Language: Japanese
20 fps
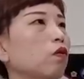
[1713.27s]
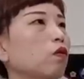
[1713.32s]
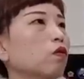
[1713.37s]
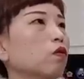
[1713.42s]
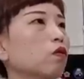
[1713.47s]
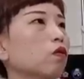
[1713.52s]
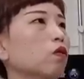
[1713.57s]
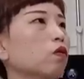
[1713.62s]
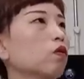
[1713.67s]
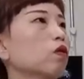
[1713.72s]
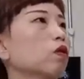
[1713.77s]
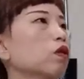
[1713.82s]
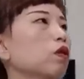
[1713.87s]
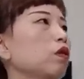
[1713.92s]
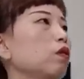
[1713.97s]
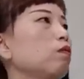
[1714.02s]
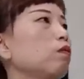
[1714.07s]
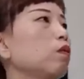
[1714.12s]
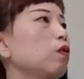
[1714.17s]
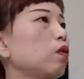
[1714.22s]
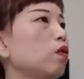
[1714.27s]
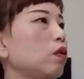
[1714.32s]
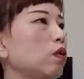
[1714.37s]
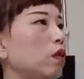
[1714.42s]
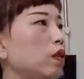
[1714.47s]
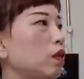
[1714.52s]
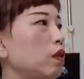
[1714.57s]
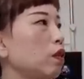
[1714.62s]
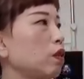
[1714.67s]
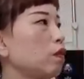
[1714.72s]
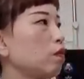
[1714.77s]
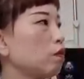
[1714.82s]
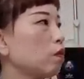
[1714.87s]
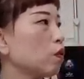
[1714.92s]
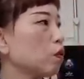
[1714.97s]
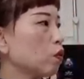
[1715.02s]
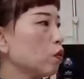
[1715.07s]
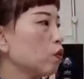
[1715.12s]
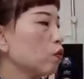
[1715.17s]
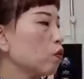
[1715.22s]
本当シンプルに
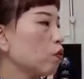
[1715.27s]
モス